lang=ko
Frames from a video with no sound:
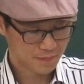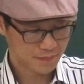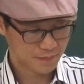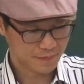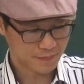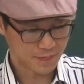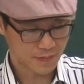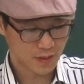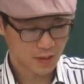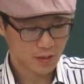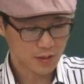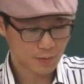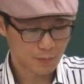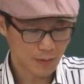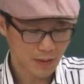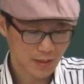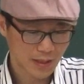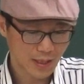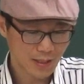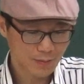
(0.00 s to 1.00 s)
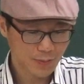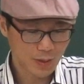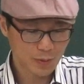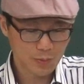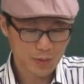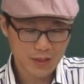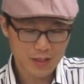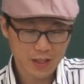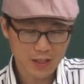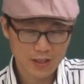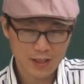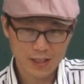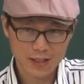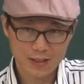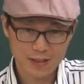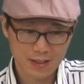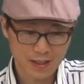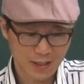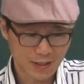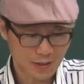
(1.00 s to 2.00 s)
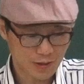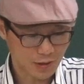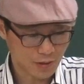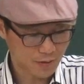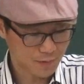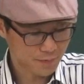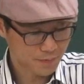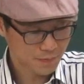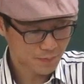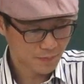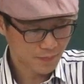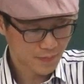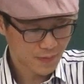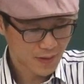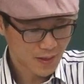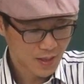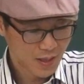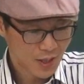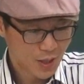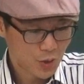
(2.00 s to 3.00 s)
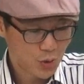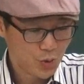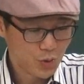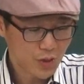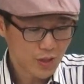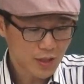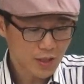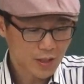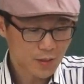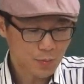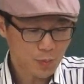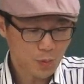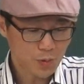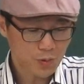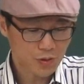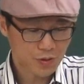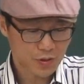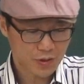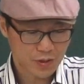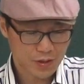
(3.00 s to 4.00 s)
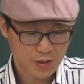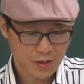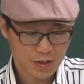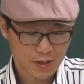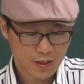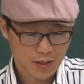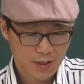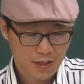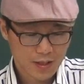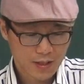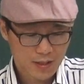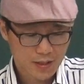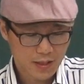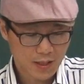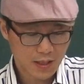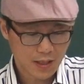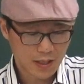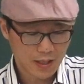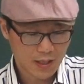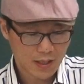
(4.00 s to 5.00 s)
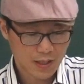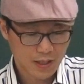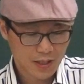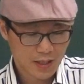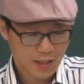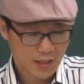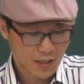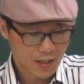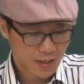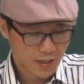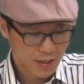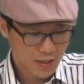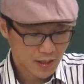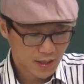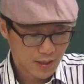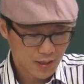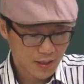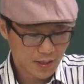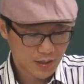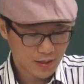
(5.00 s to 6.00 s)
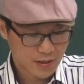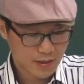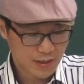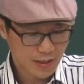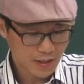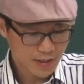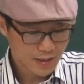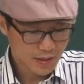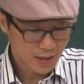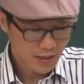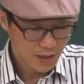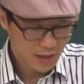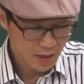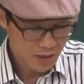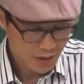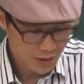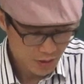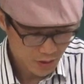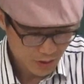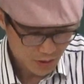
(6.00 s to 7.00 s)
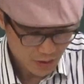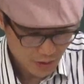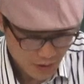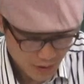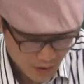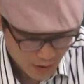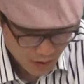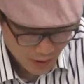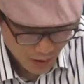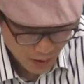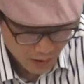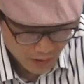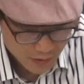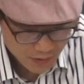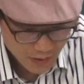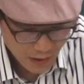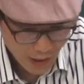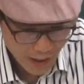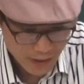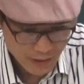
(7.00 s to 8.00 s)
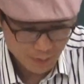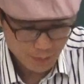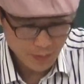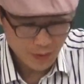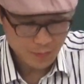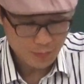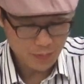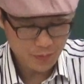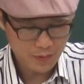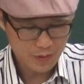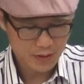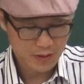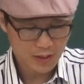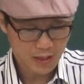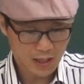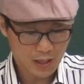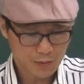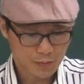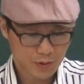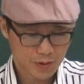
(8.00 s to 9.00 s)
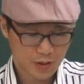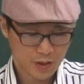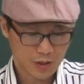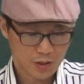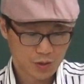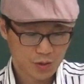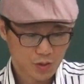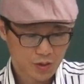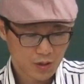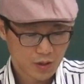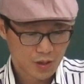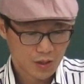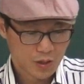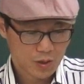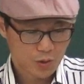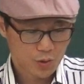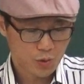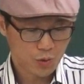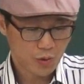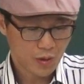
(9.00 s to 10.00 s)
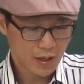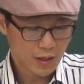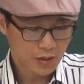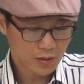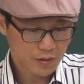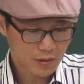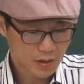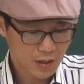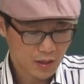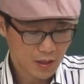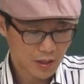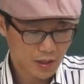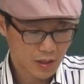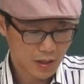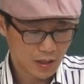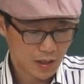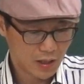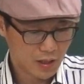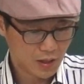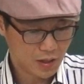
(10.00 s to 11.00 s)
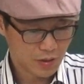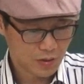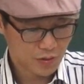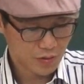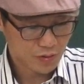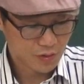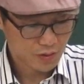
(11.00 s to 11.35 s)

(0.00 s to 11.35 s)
음, 해서 막 사람들이 미쳐 있다는 거겠죠. unique sports 자 uh, 어, that untied people in harmony 조화롭게 어,